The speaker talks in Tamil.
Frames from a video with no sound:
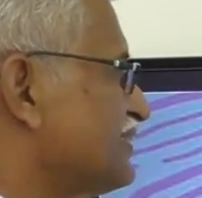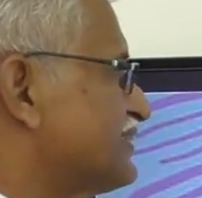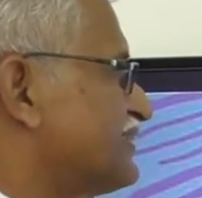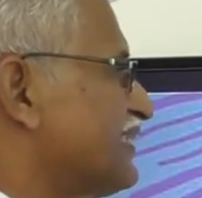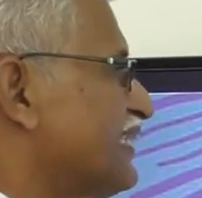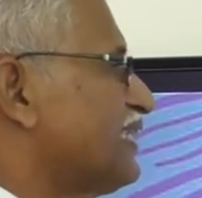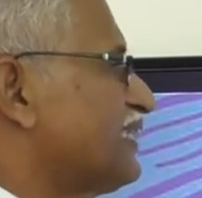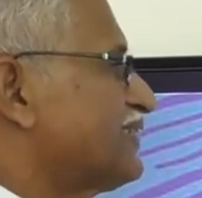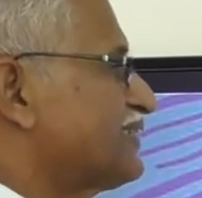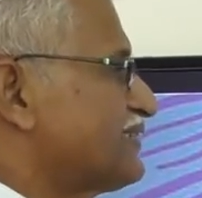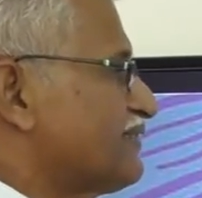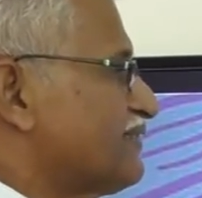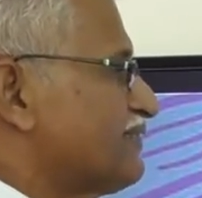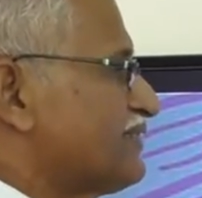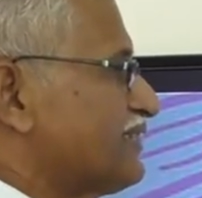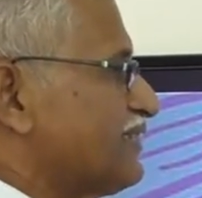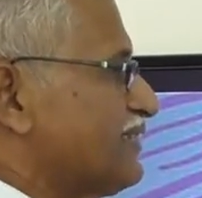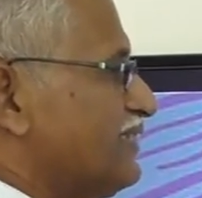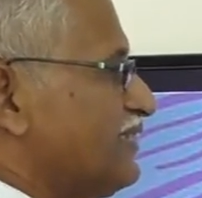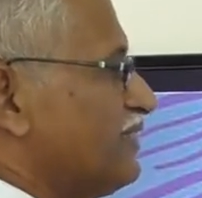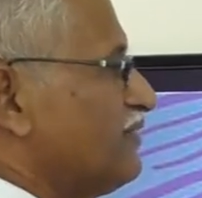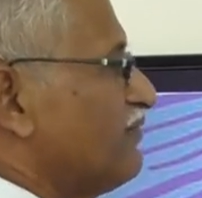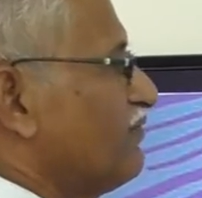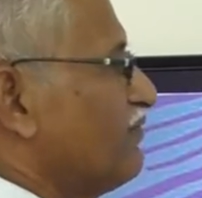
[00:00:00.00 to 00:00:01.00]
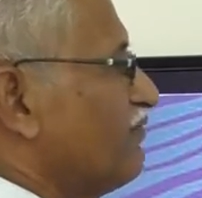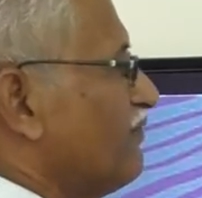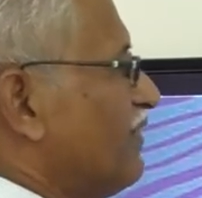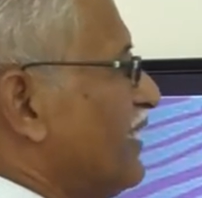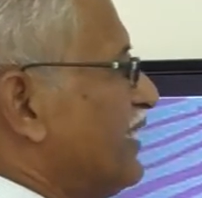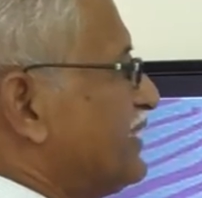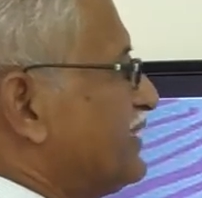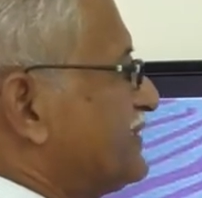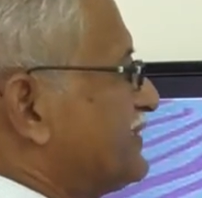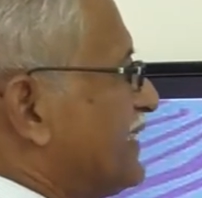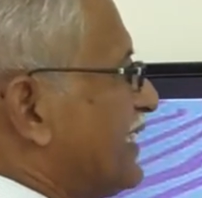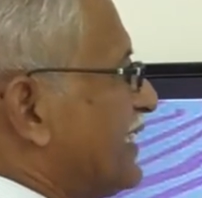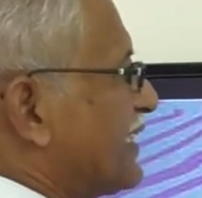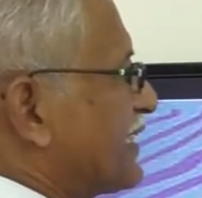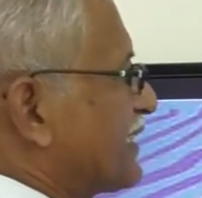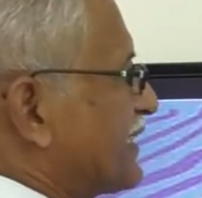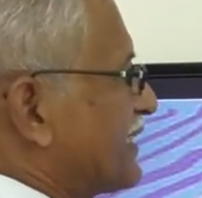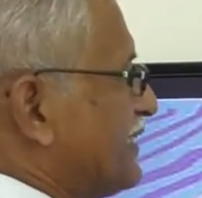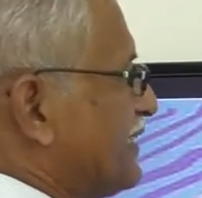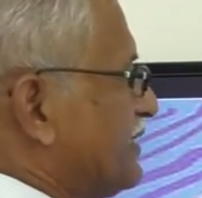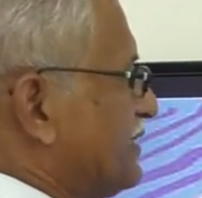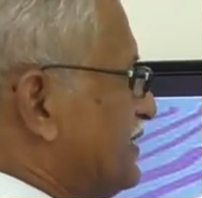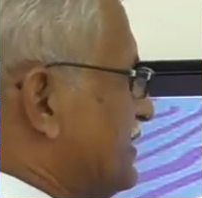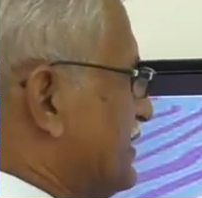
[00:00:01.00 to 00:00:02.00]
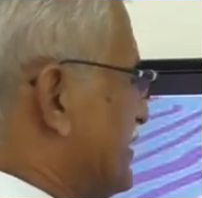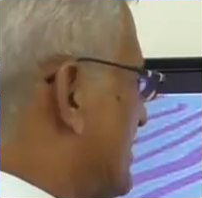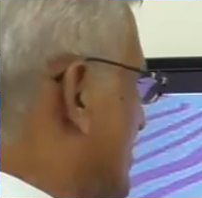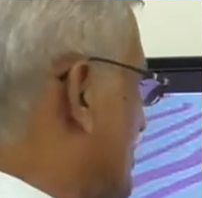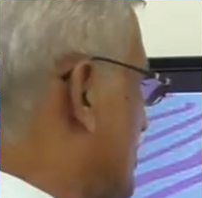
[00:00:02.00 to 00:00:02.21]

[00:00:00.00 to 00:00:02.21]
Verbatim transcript: செல்ஸ் வந்து வரிசையாக இருக்குது